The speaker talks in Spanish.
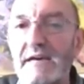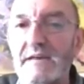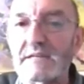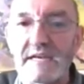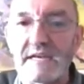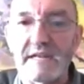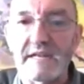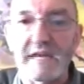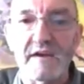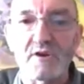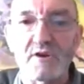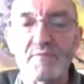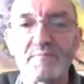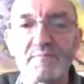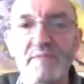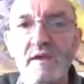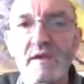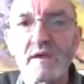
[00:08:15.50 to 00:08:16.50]
sería.
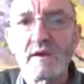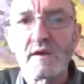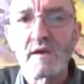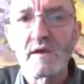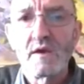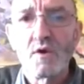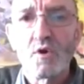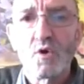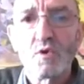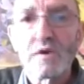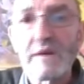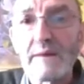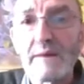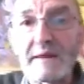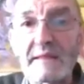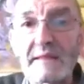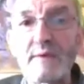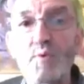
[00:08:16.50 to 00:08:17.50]
Una
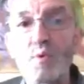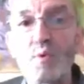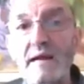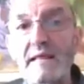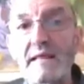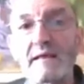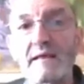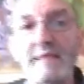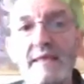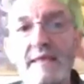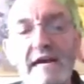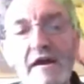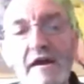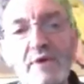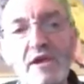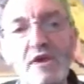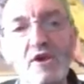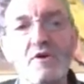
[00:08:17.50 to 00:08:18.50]
particularidad de
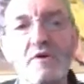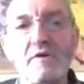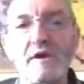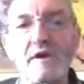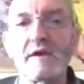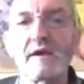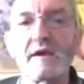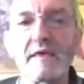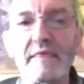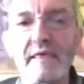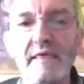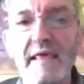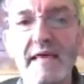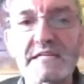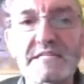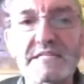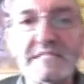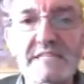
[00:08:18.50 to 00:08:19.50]
Acabío es que desde
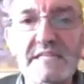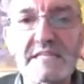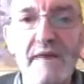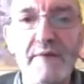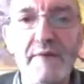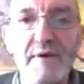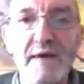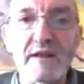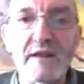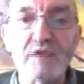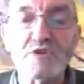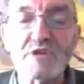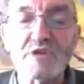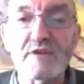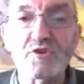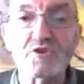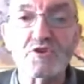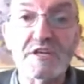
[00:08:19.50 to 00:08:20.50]
hace ya varios
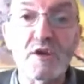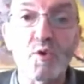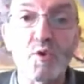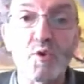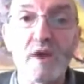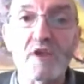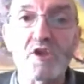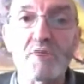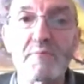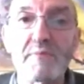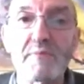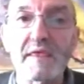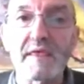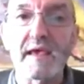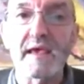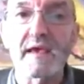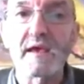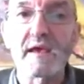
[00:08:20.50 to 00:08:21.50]
años, cinco años,
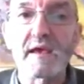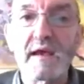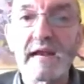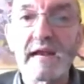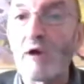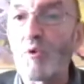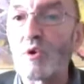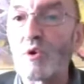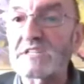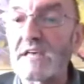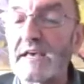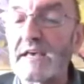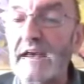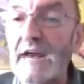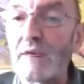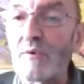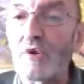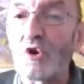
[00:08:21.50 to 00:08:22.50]
mide la huella de
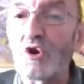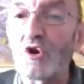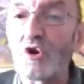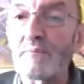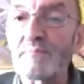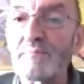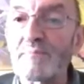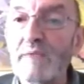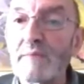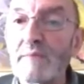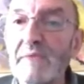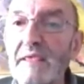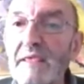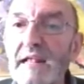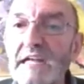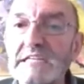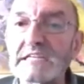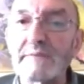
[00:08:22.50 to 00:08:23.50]
carbono,
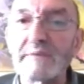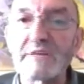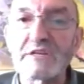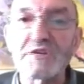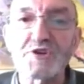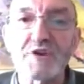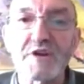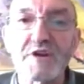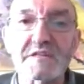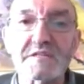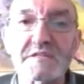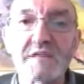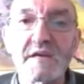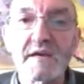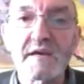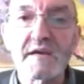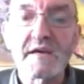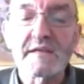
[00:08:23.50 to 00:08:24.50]
mide las emisiones
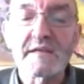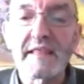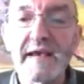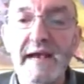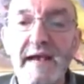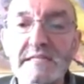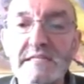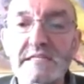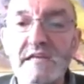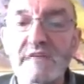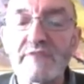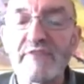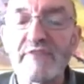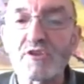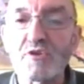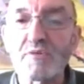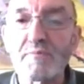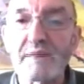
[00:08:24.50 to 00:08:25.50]
de gases de
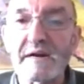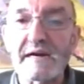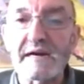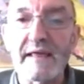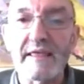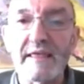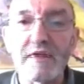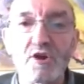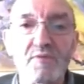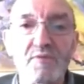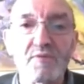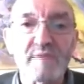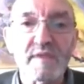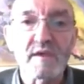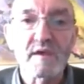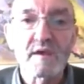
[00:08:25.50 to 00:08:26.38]
efecto invernadero